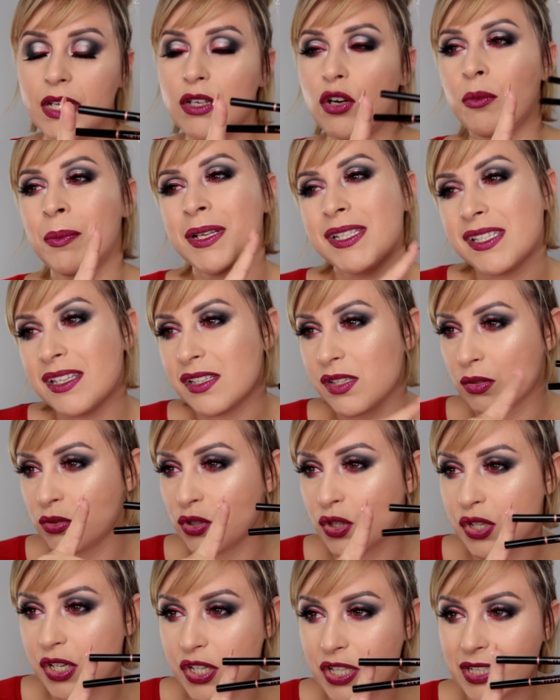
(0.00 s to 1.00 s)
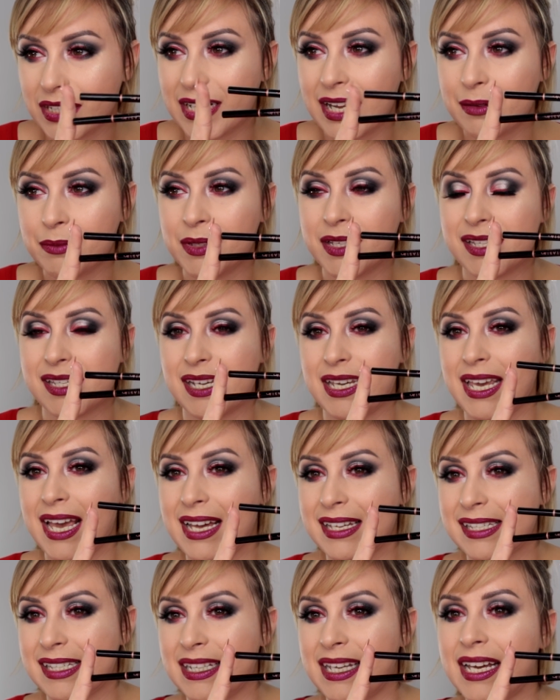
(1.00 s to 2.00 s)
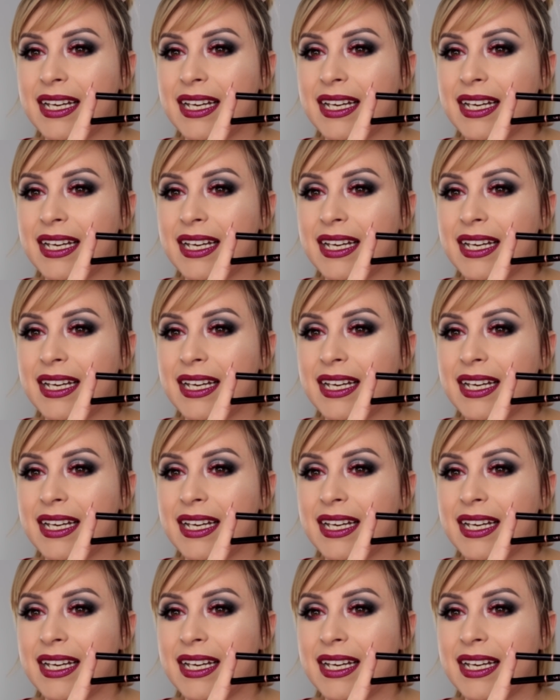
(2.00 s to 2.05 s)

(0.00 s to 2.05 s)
obecnie są troszeczkę dla mnie za jasne.